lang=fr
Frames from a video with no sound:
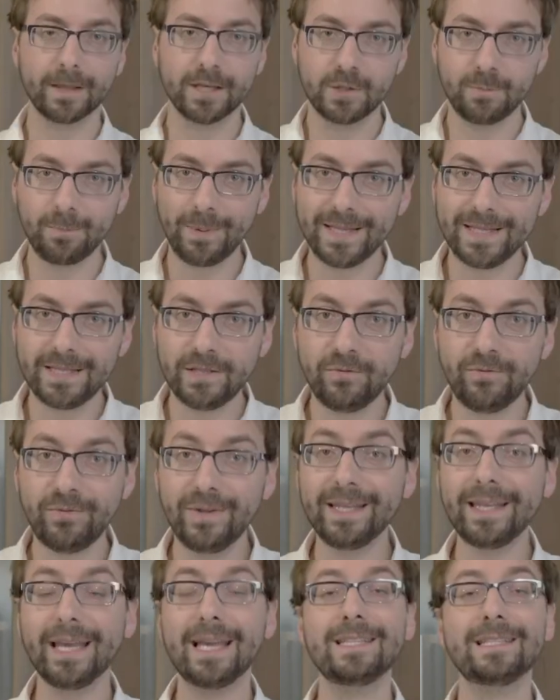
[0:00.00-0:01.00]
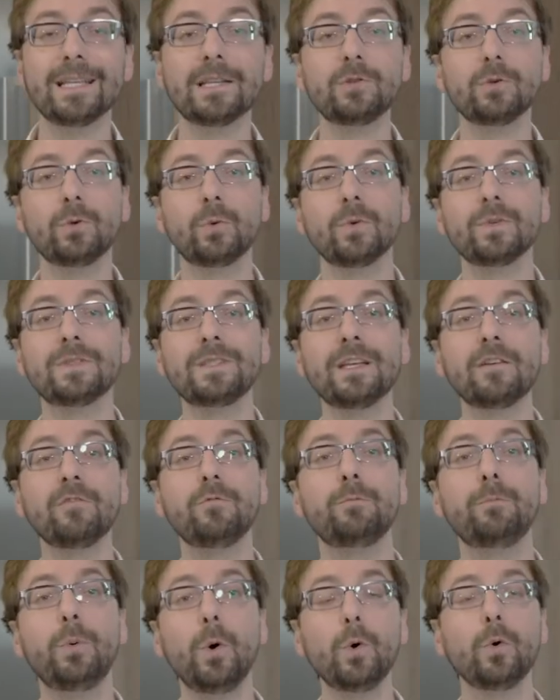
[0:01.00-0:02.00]
spécifiques et ça se conserve
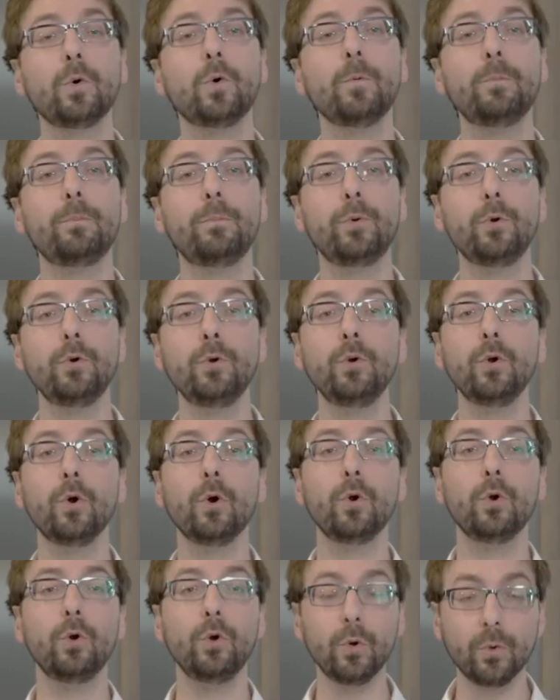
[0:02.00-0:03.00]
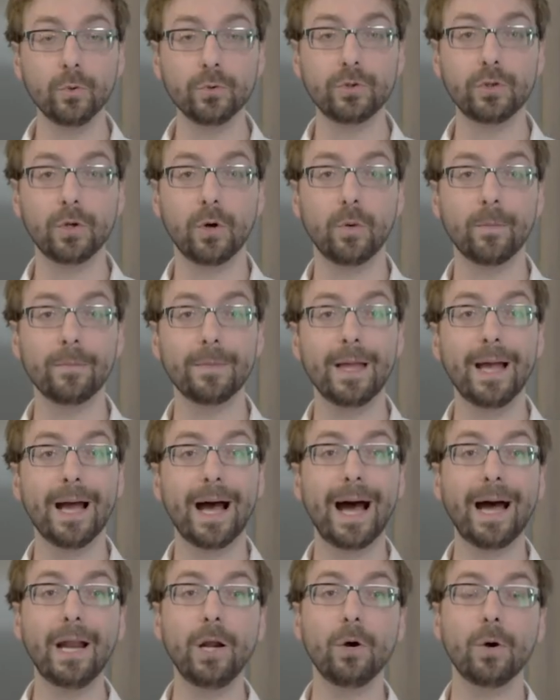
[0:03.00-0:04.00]
beaucoup plus longtemps.
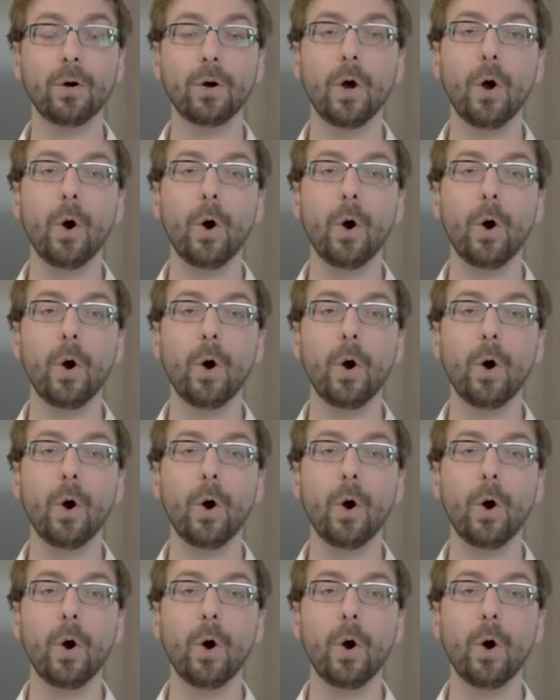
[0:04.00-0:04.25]
Alors,